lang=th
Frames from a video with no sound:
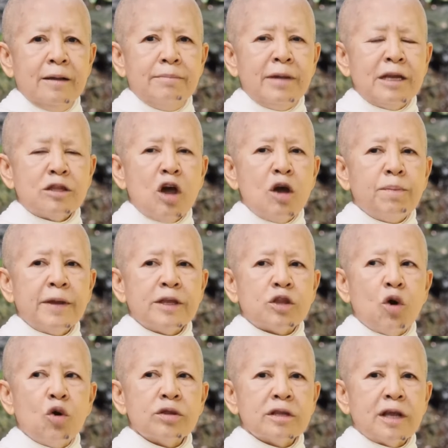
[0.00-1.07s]
ไม่ต้องไป
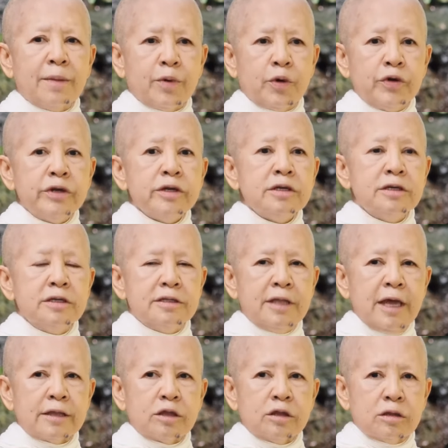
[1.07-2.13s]
ทนกับคนอื่น
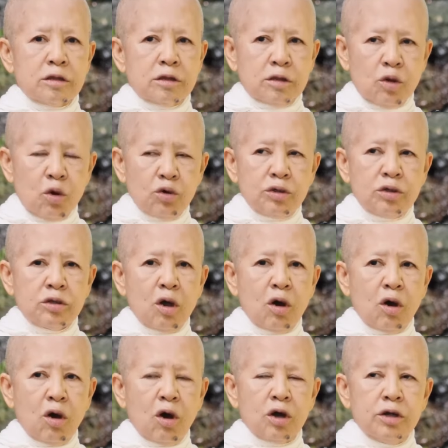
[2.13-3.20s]
แต่ทนต่อ